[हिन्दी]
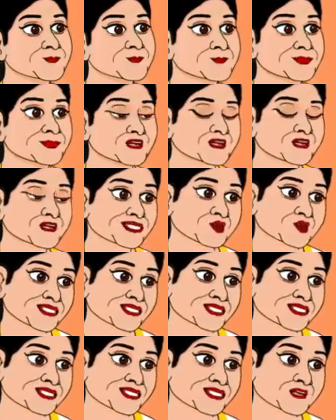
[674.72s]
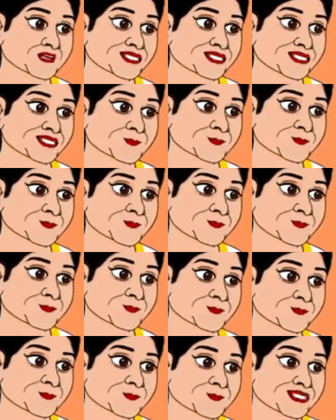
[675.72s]
मैं कुछ नहीं जानती
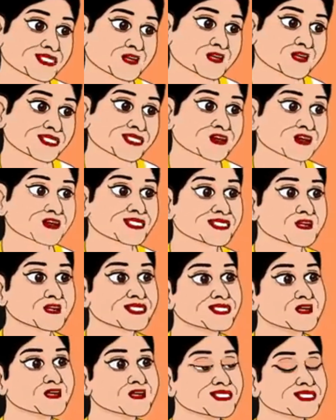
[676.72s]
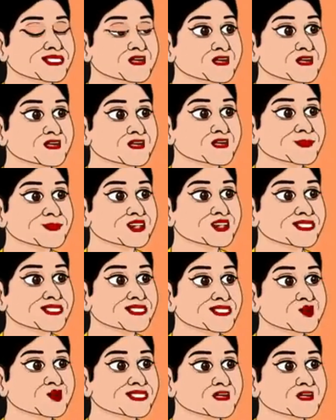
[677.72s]
मैं किसी पराए की औलाद को इस
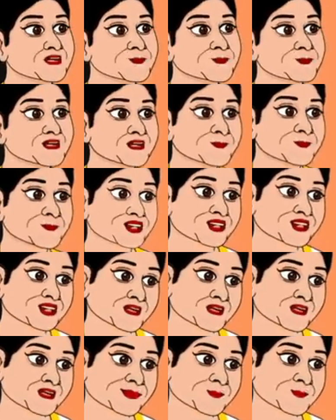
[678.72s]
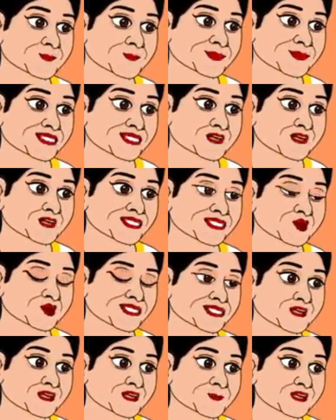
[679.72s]
घर में अपना पोता या पोती बन के
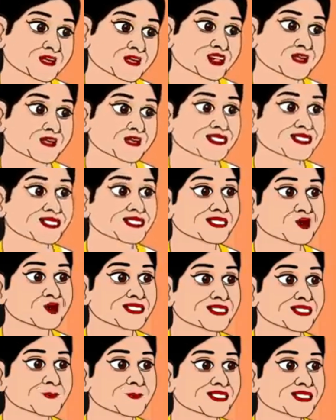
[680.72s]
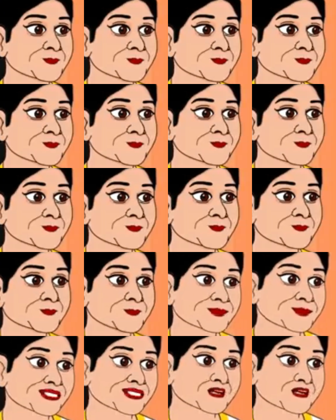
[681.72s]
बढ़ता हुआ नहीं देख सकती
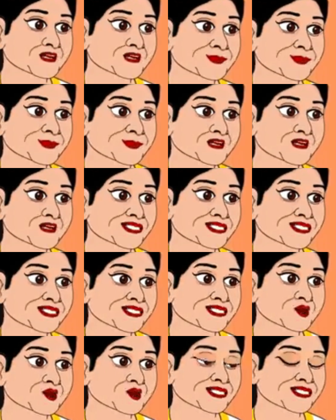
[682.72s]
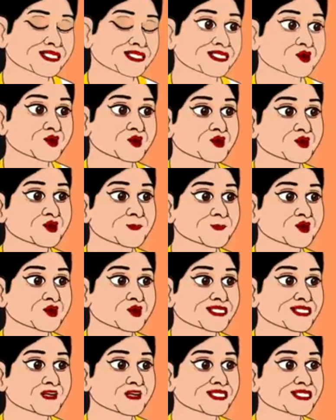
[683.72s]
मेरा वंश मेरे बेटे के खून
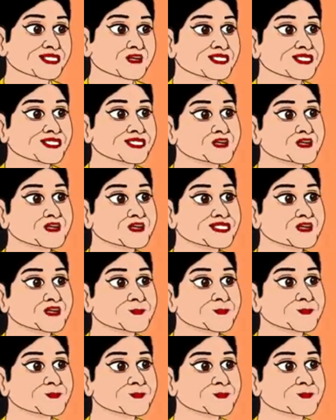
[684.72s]
से ही आगे बढ़ेगा